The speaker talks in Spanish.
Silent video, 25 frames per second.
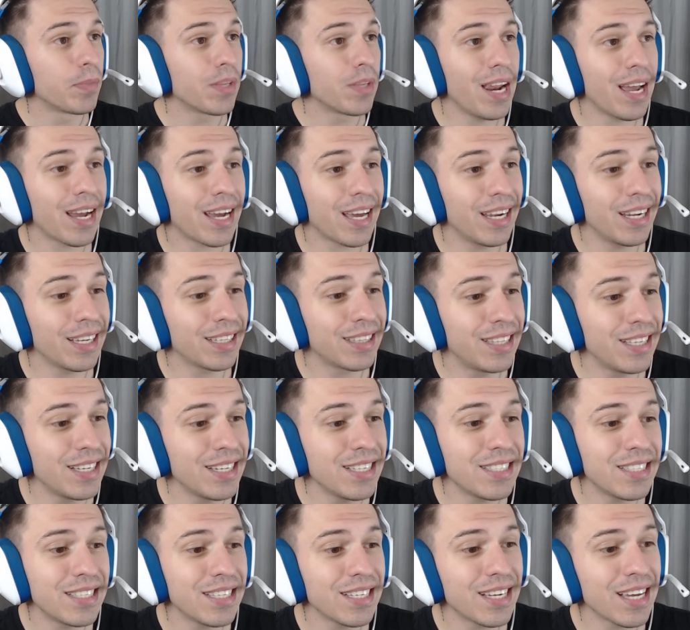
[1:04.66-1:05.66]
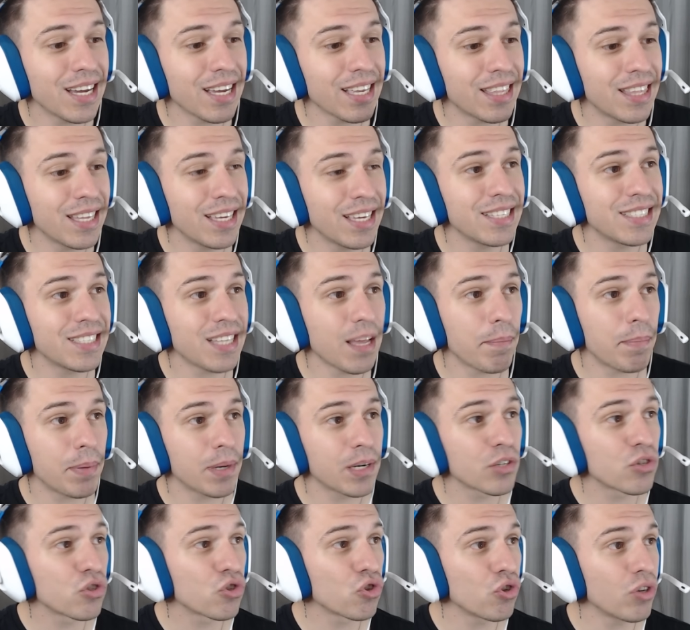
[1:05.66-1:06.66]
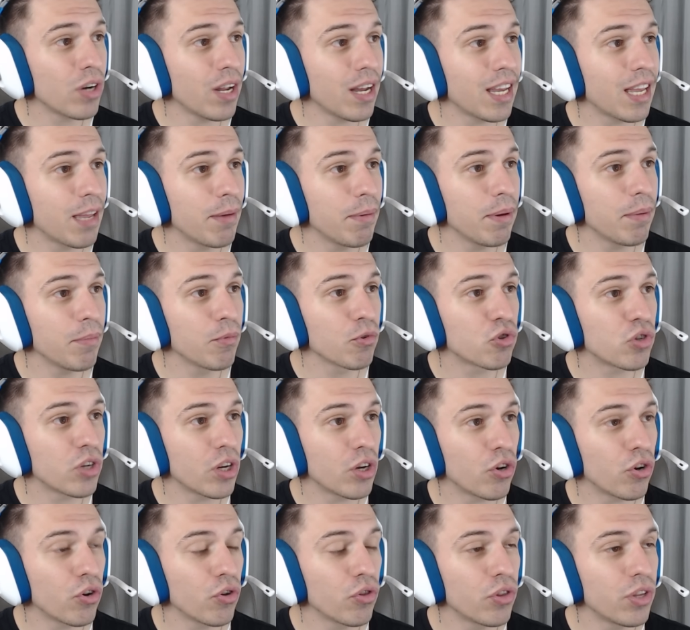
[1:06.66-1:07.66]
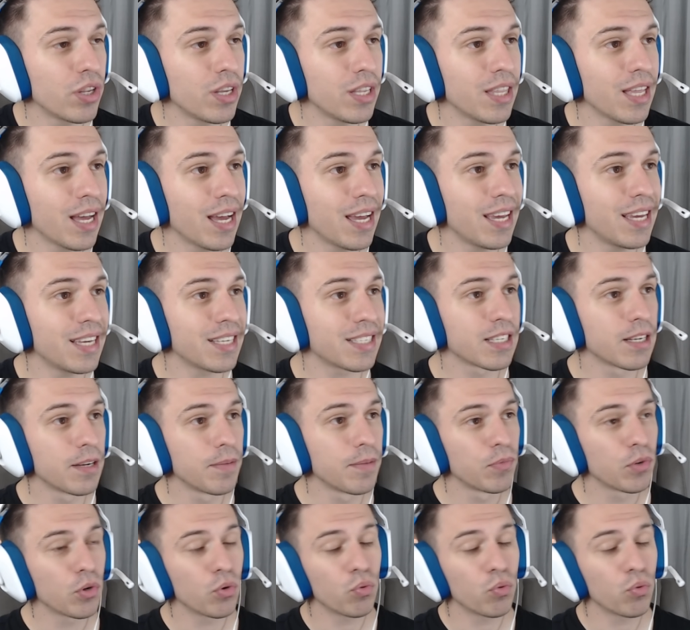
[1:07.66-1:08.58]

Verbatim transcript: las características de esta persona que vemos escondida es